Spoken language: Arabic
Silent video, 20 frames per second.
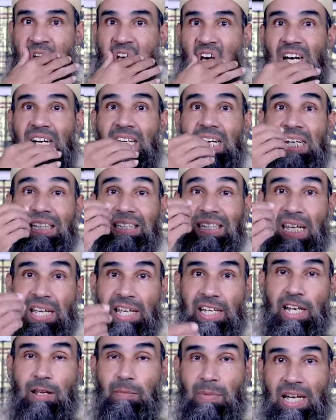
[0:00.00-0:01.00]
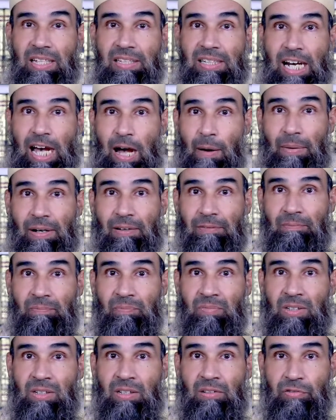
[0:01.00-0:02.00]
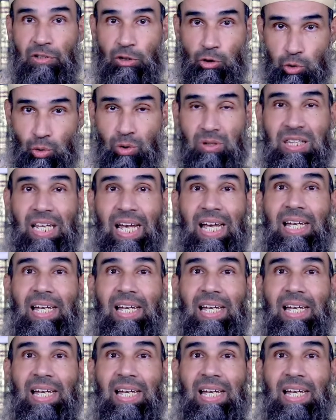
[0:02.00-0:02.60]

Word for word: على تحريم هذا الأمر فشد